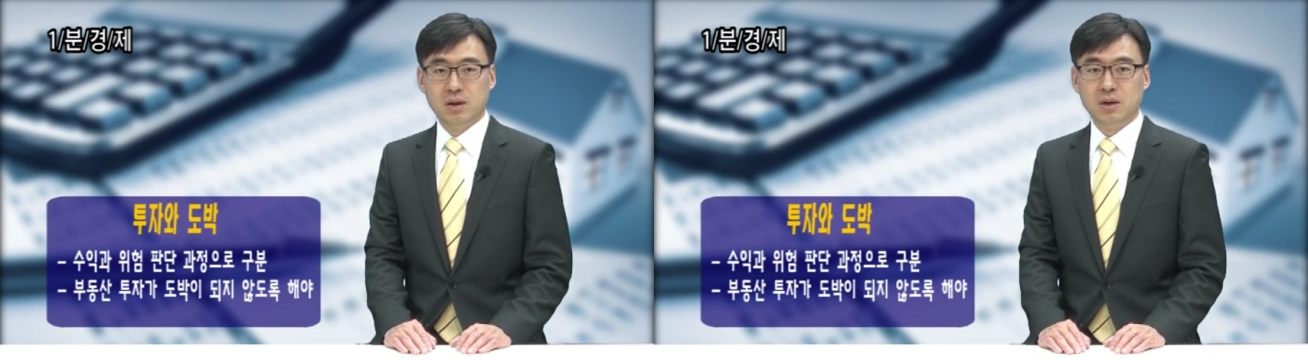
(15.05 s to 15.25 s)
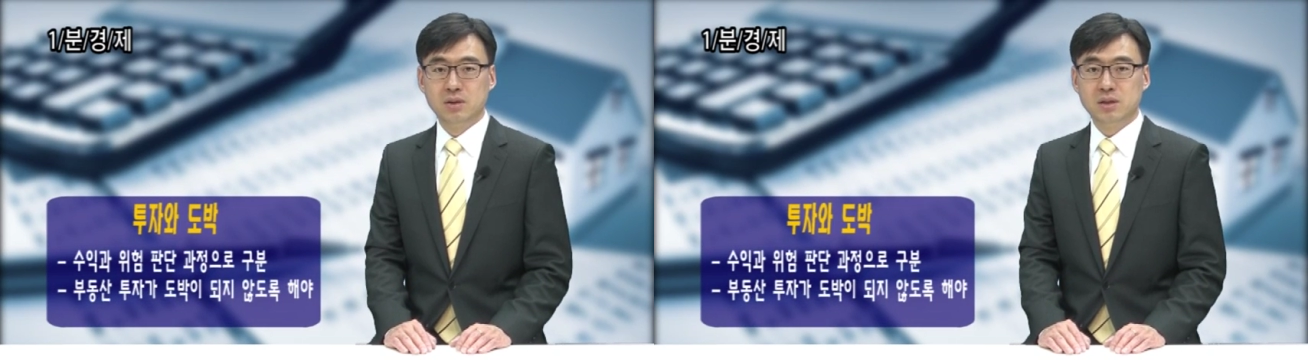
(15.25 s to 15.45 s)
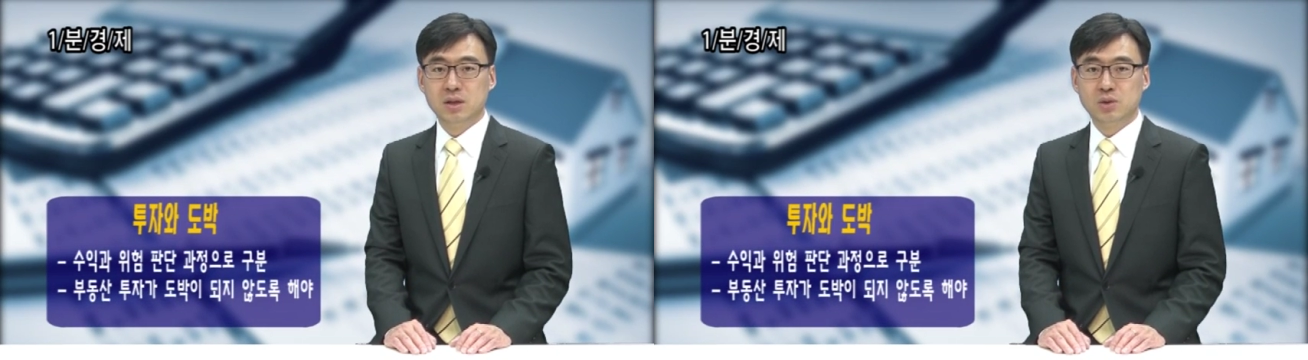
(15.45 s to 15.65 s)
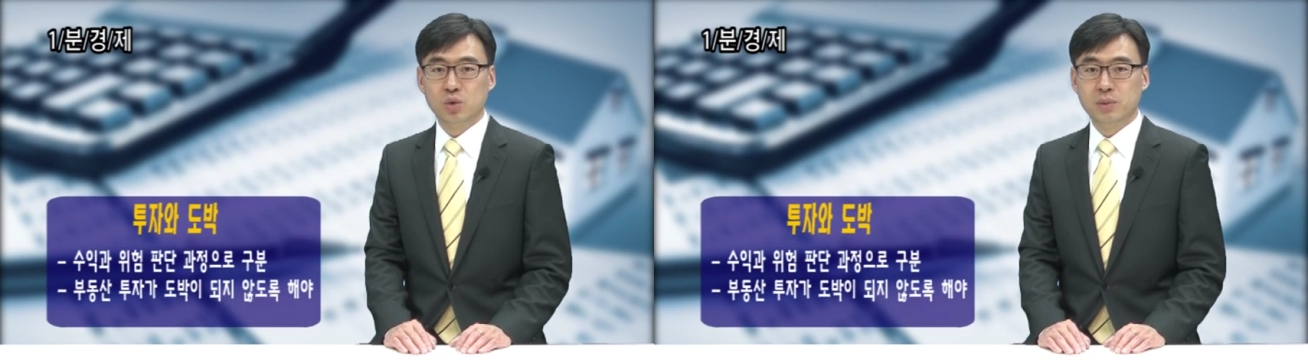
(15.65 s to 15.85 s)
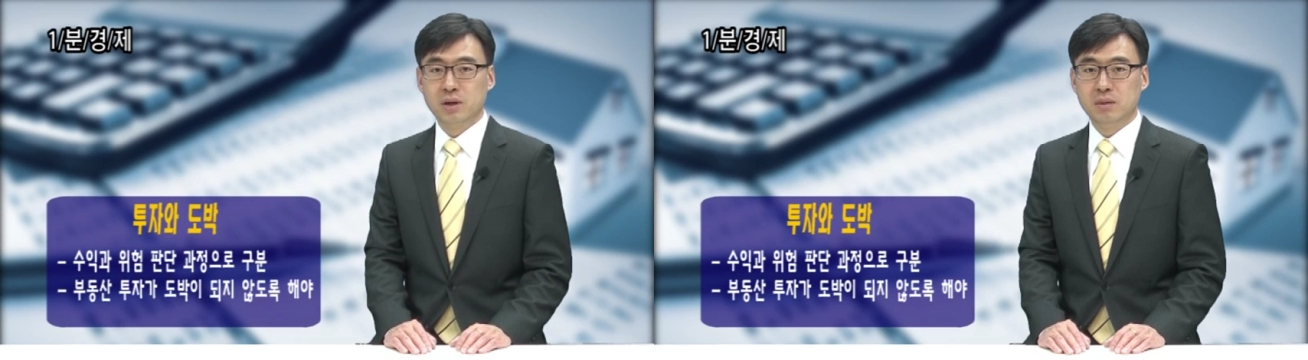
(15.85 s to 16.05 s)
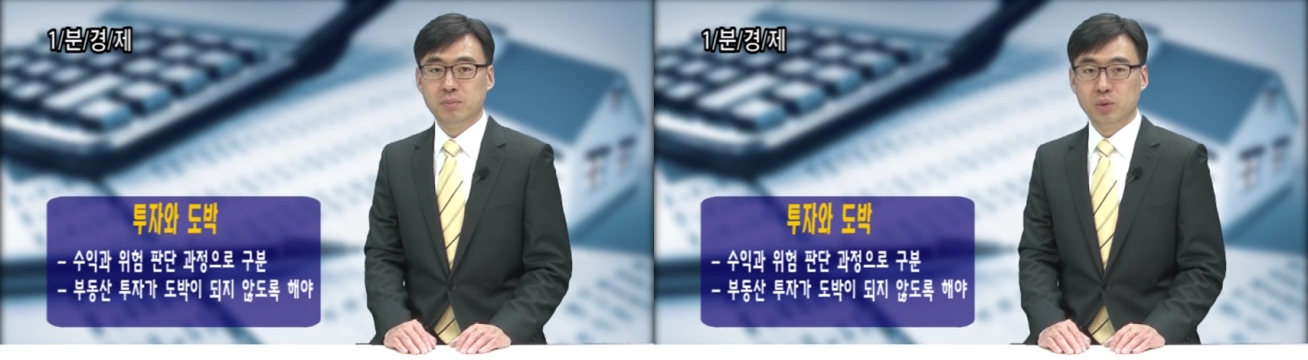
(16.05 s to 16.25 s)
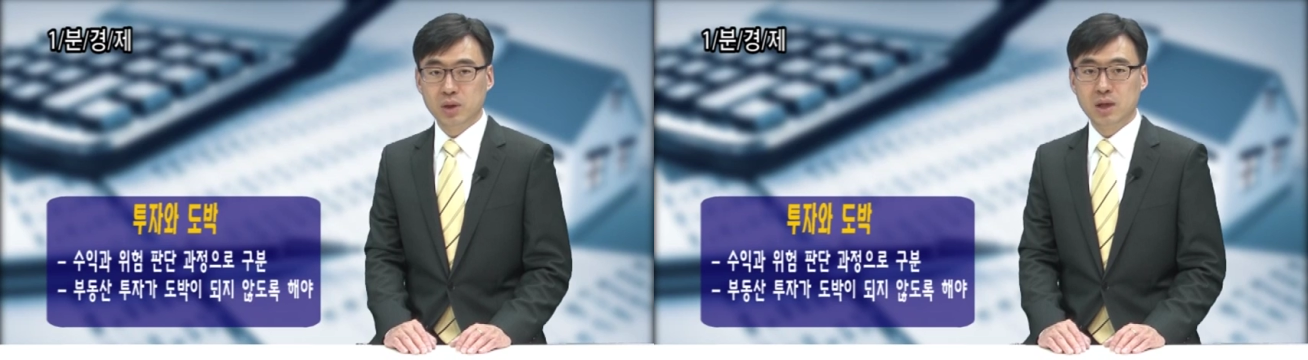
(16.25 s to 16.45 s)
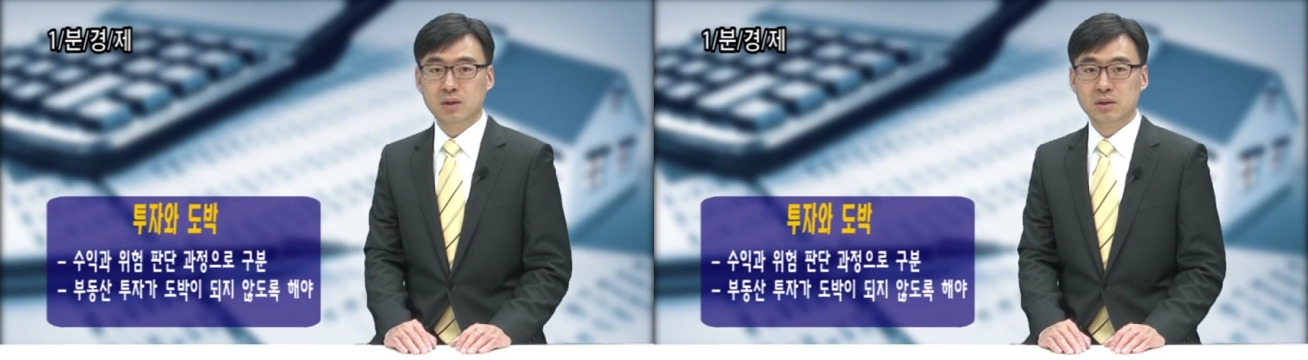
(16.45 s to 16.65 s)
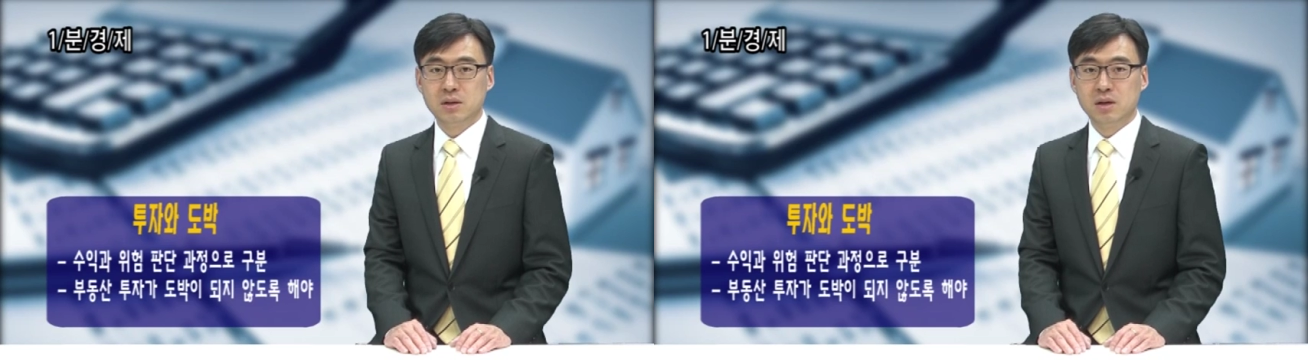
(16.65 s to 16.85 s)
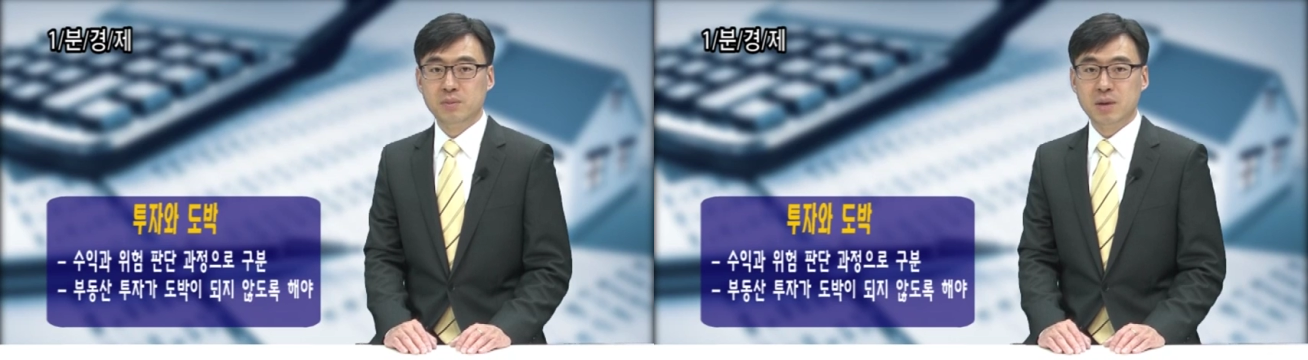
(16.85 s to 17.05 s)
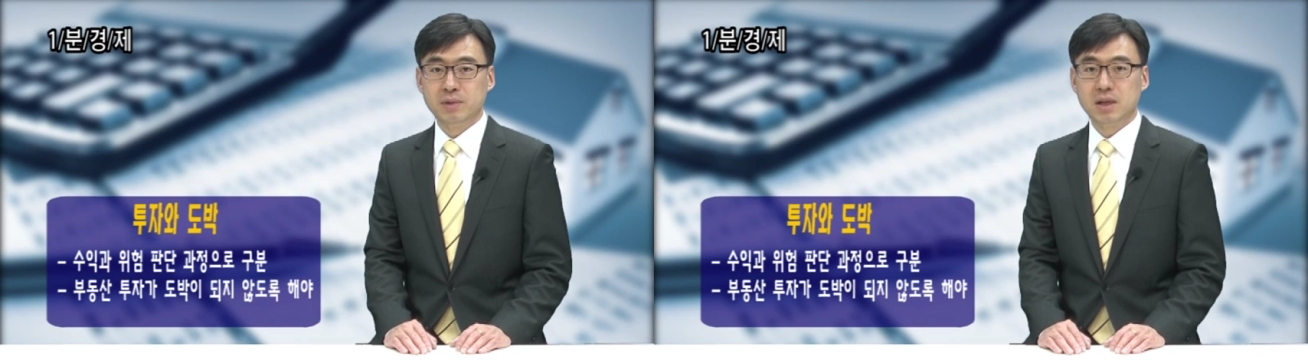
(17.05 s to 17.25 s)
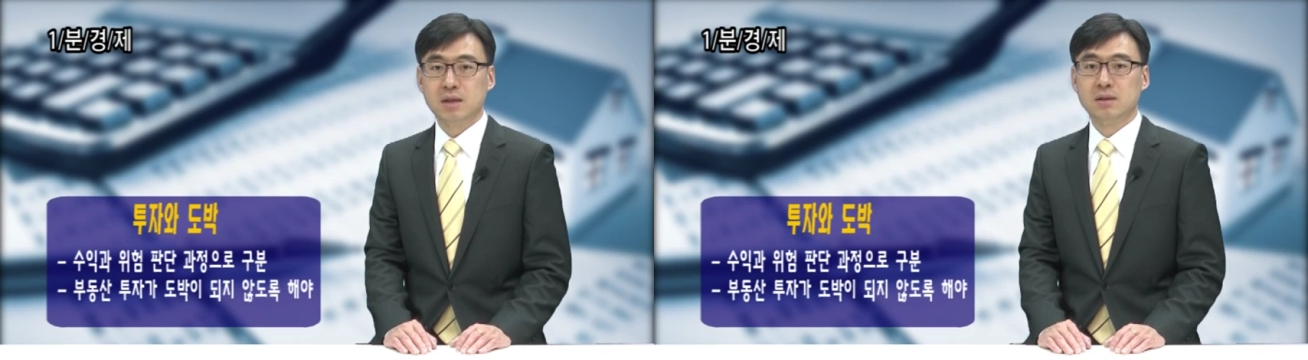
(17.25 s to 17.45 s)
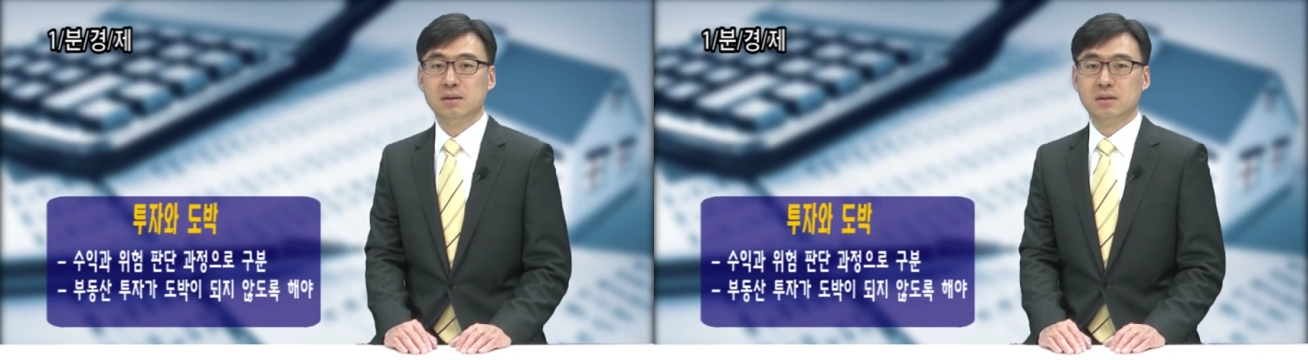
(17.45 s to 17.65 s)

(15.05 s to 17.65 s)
현재의 소비를 포기하는 것을 의미합니다.